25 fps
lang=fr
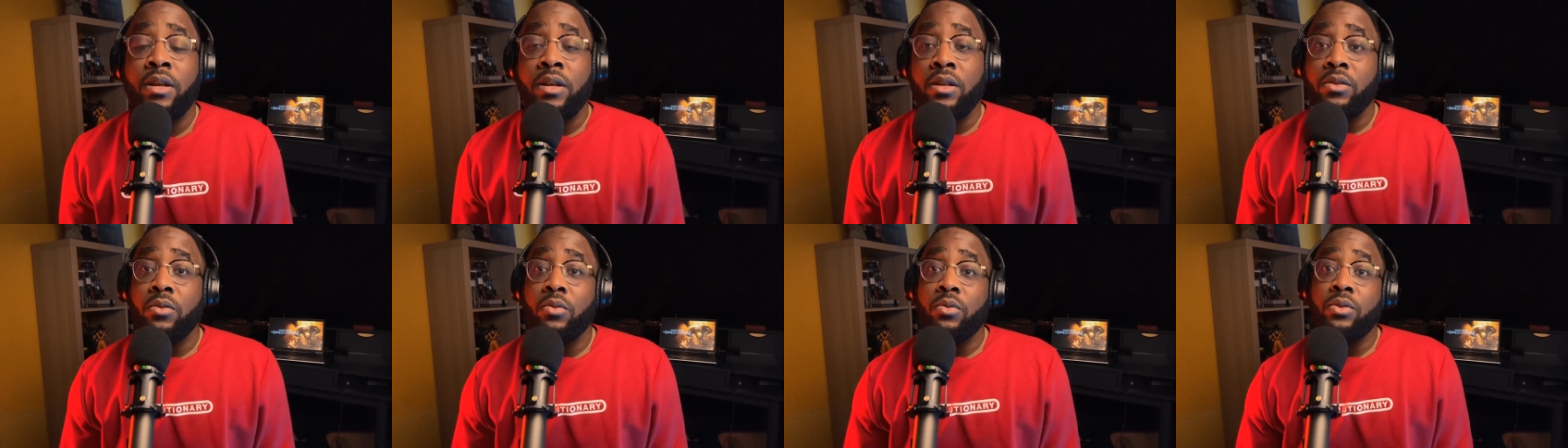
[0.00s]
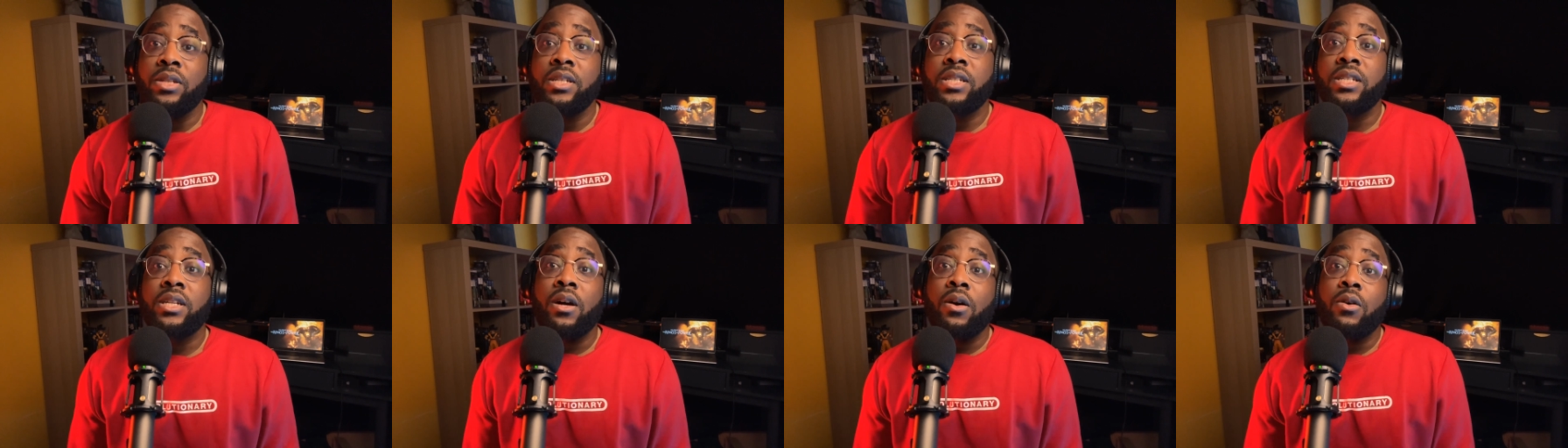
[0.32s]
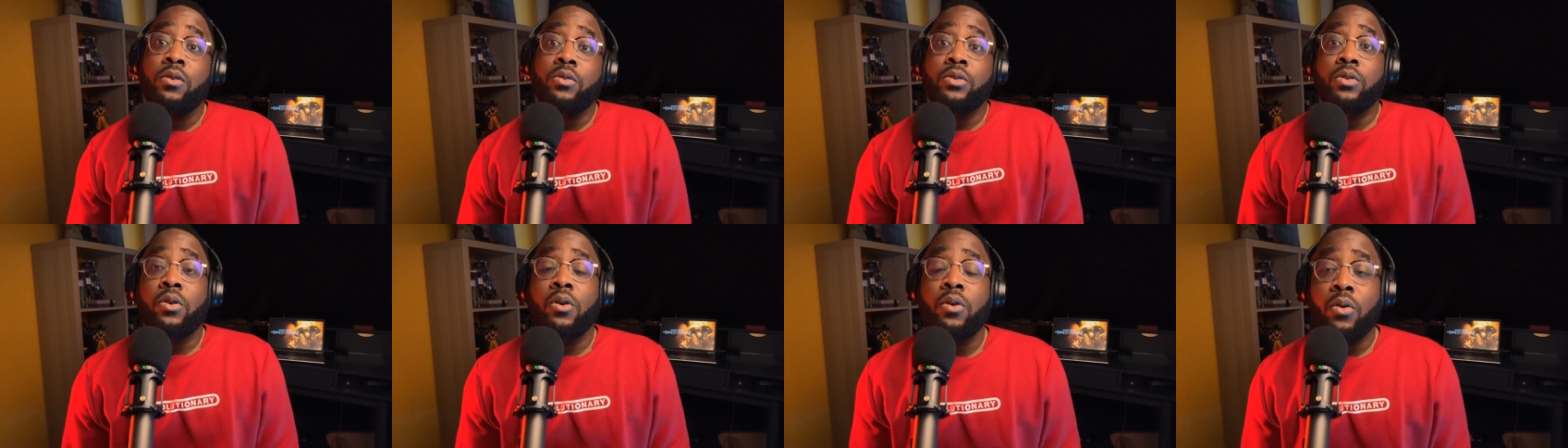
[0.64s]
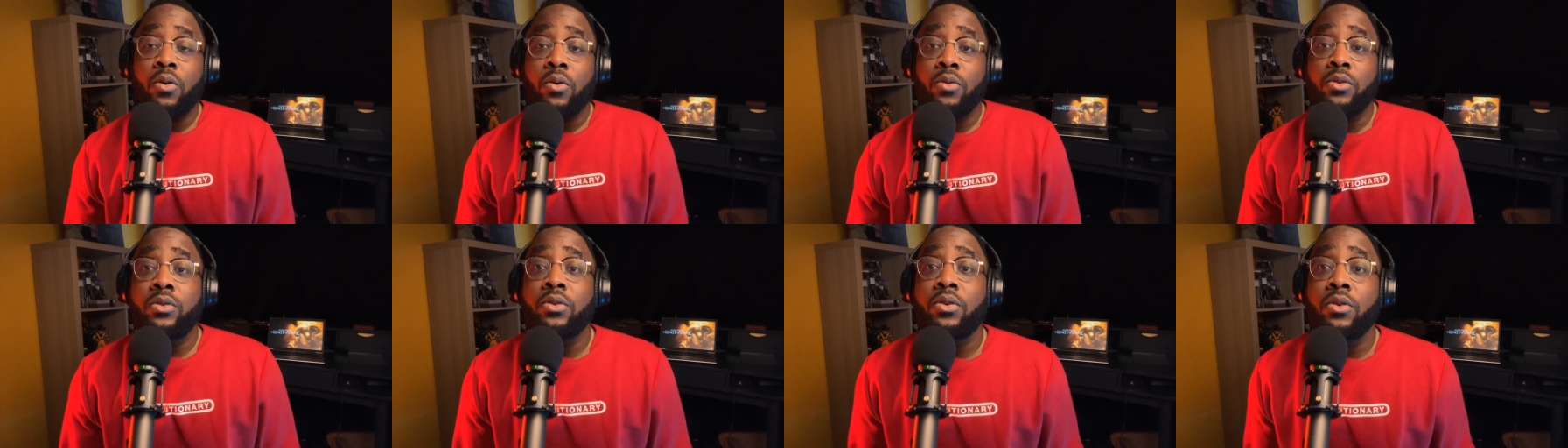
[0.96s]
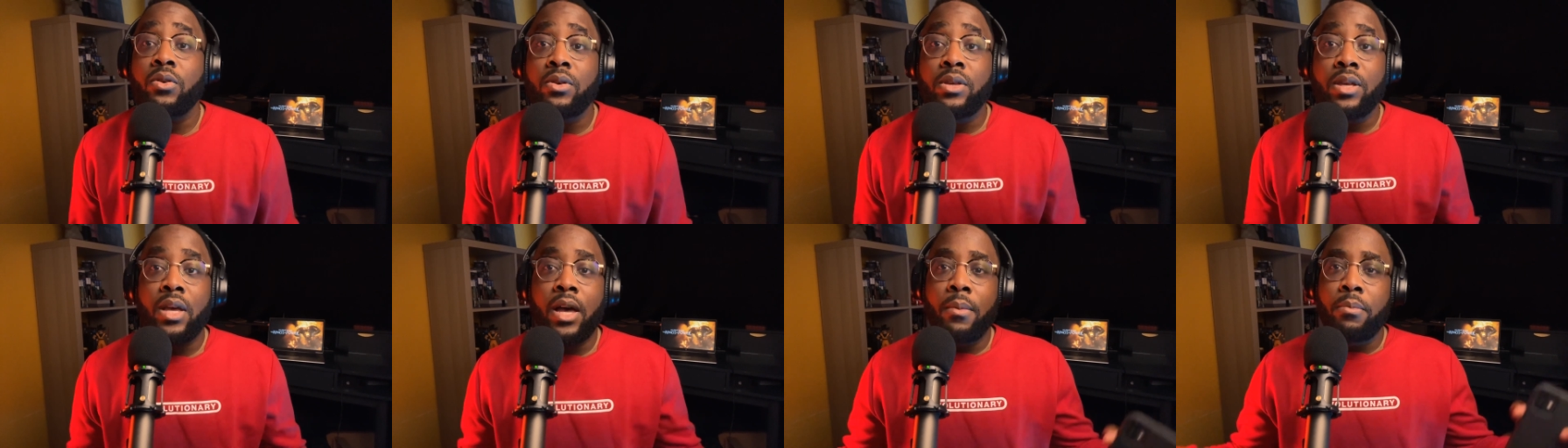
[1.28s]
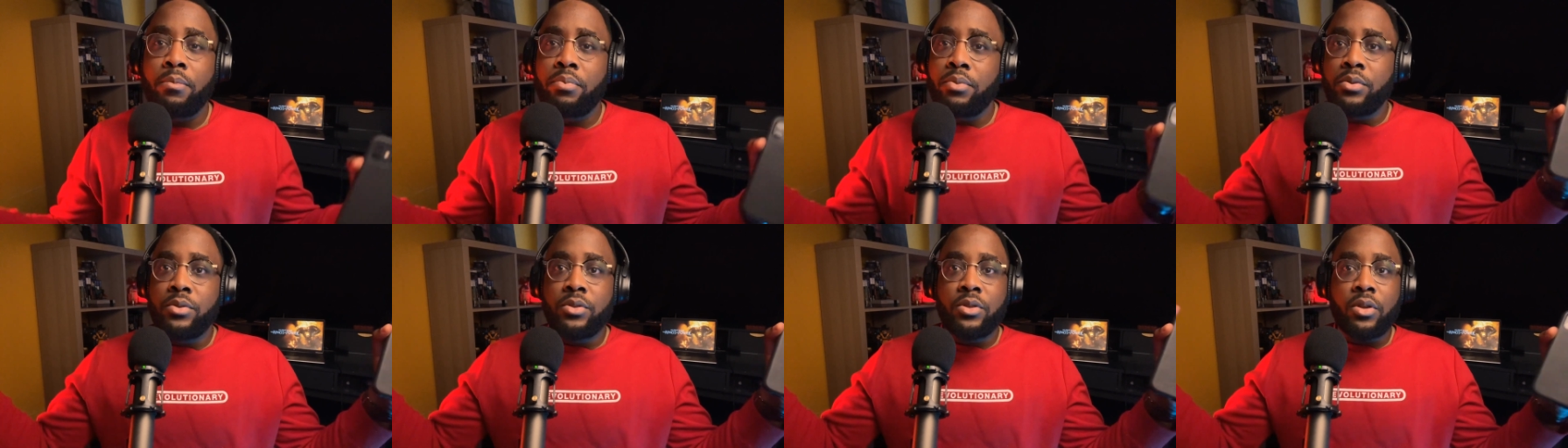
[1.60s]
Donc, déjà, on se rend compte qu'il y a
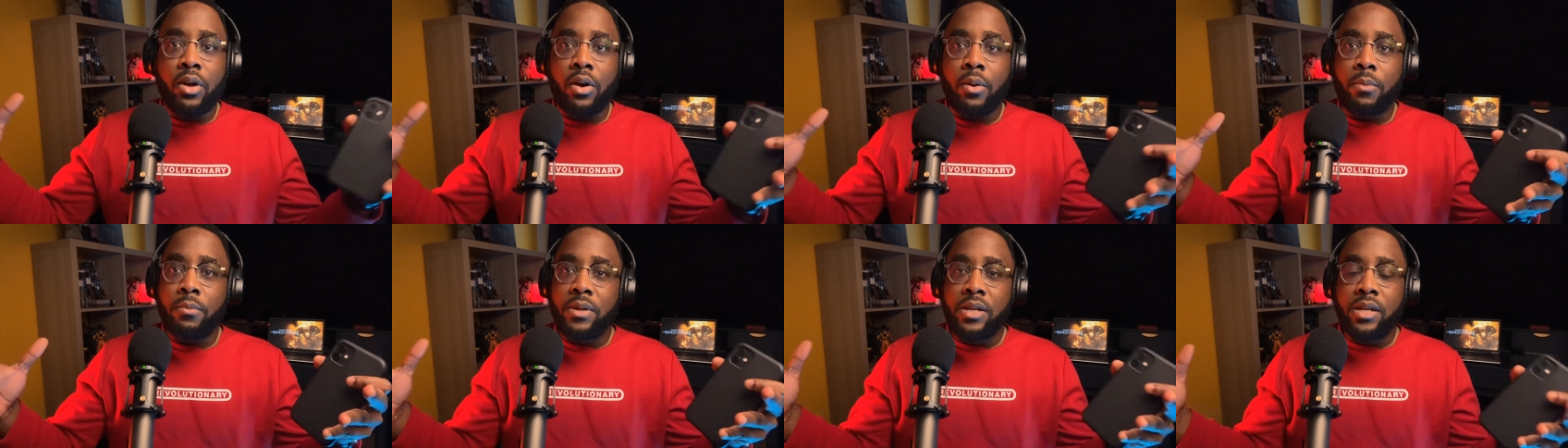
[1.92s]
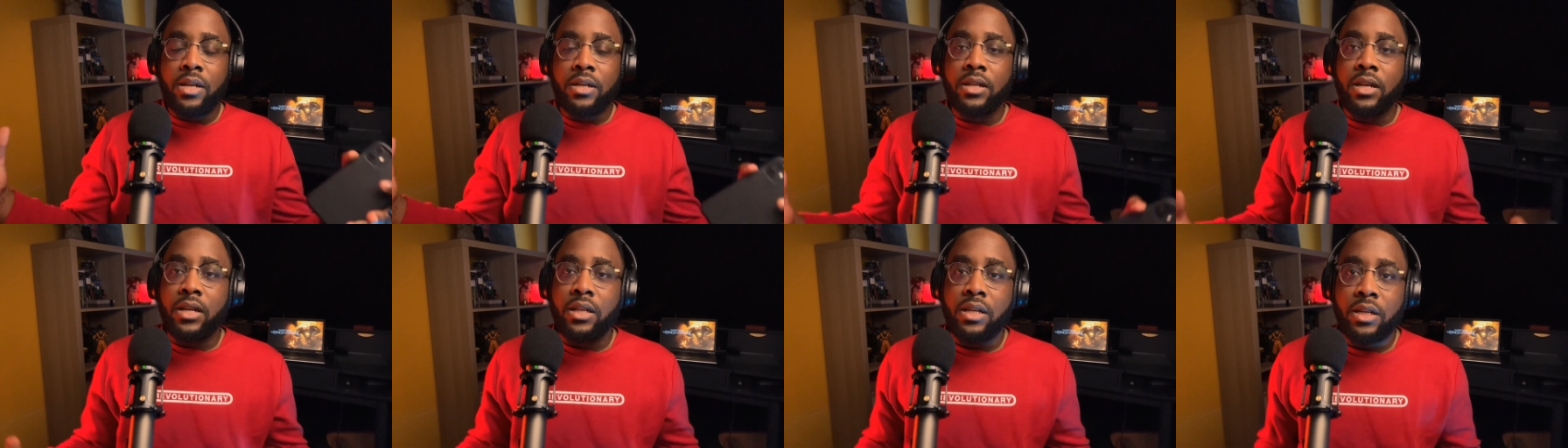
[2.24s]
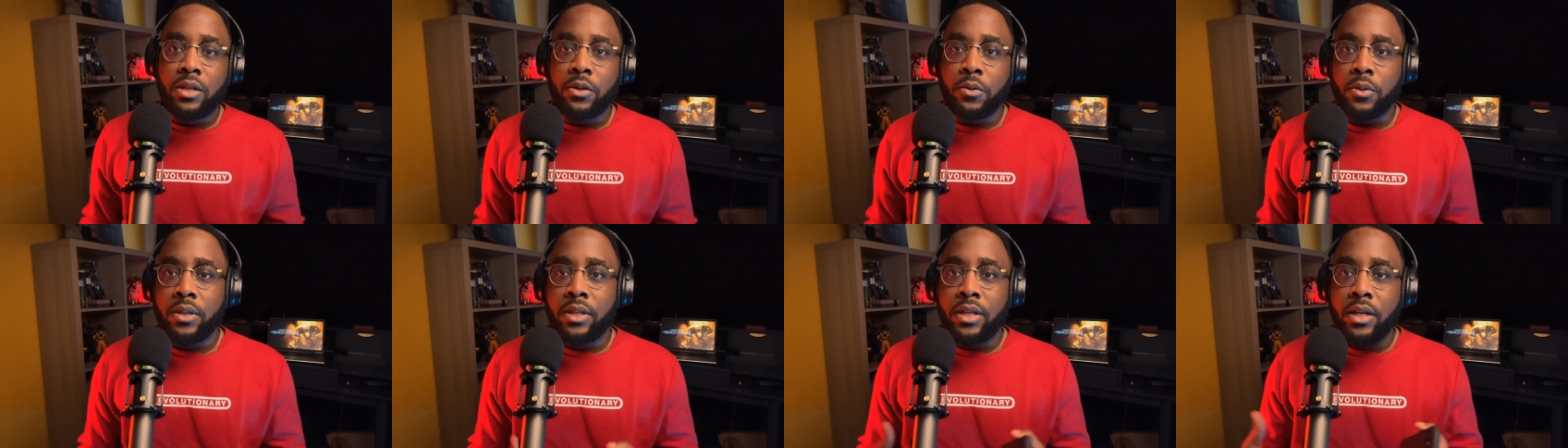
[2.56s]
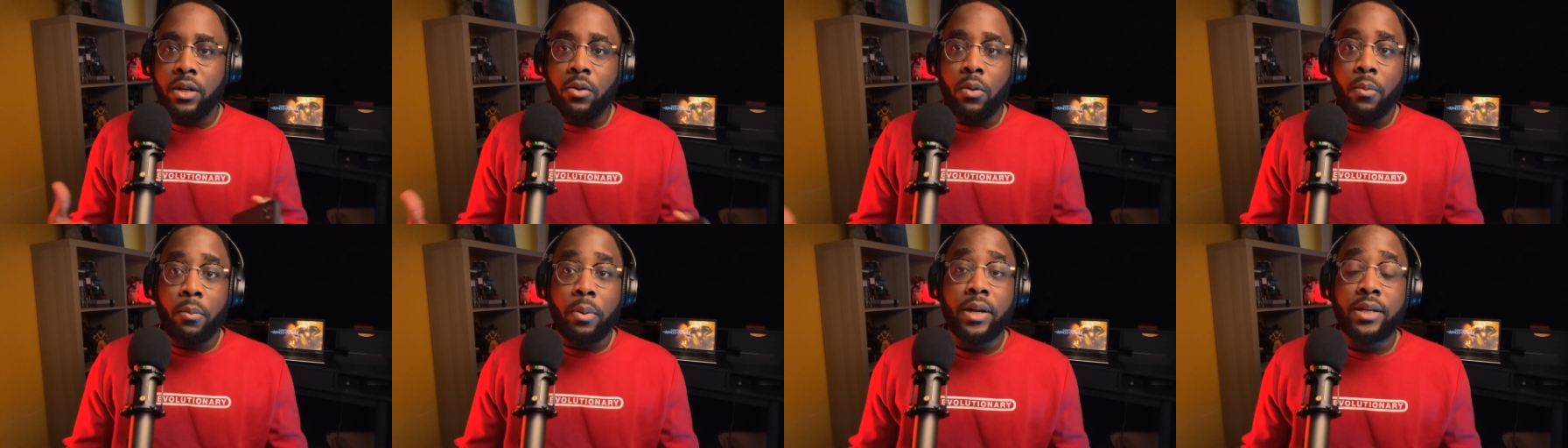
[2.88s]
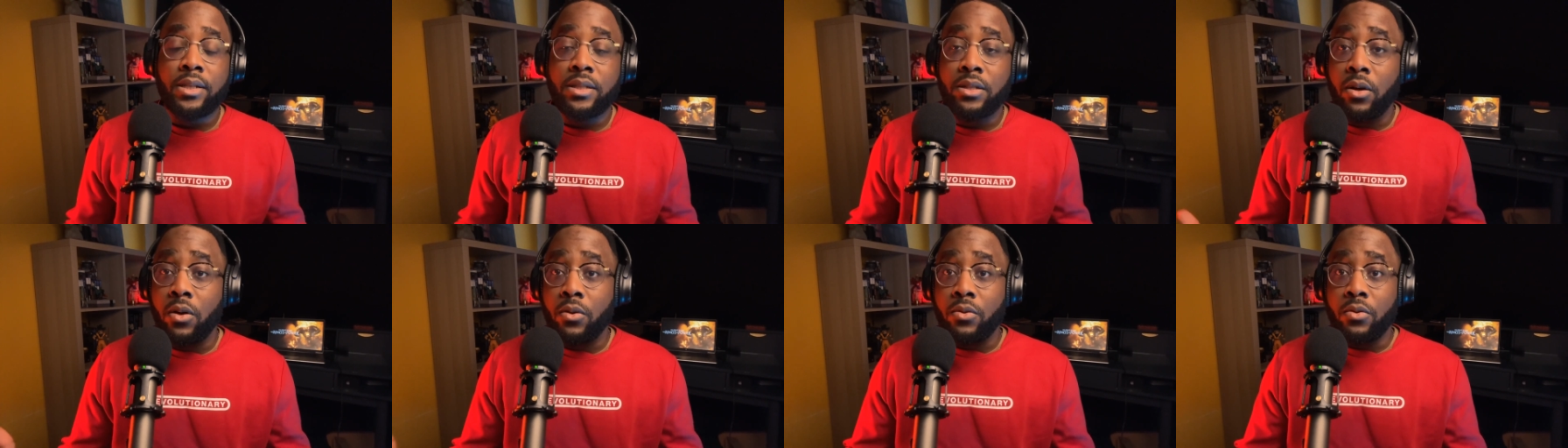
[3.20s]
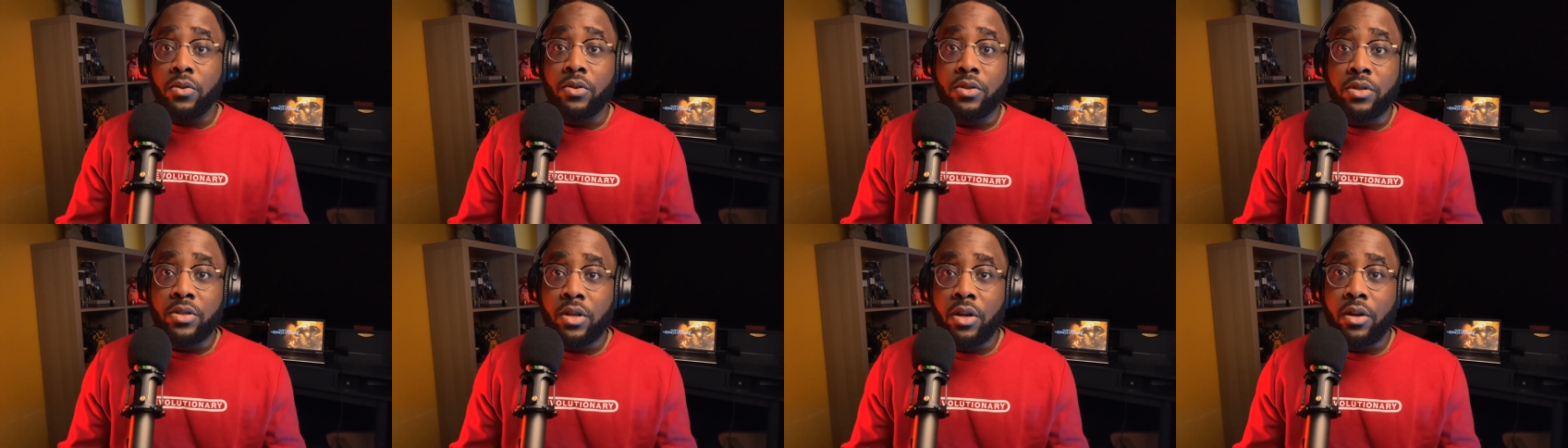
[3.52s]
plusieurs milliers d'années qui ont été compressées en
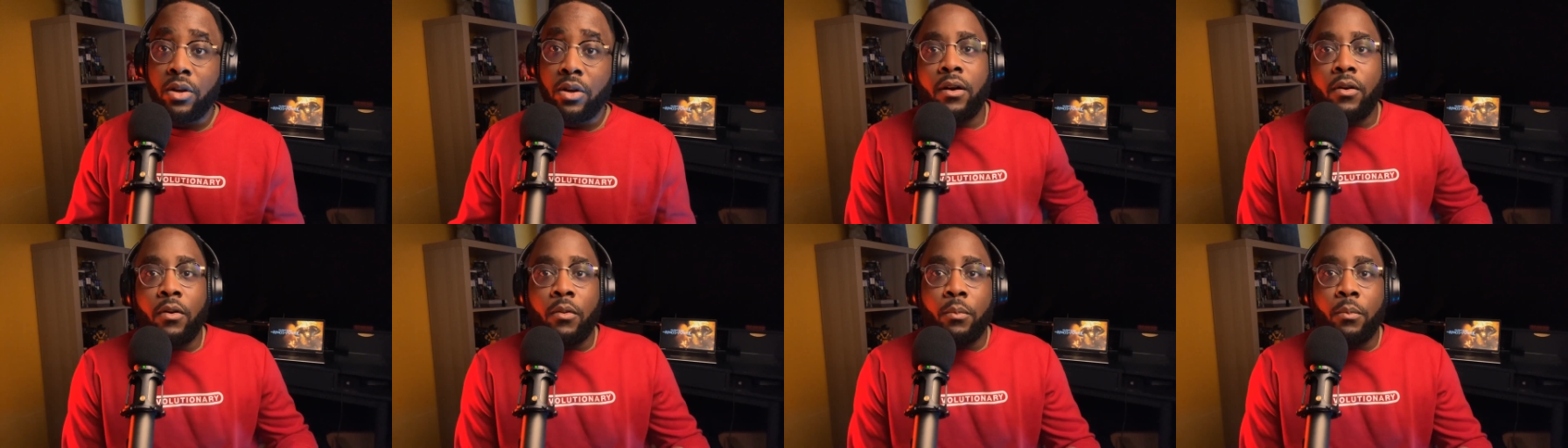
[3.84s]
une seule.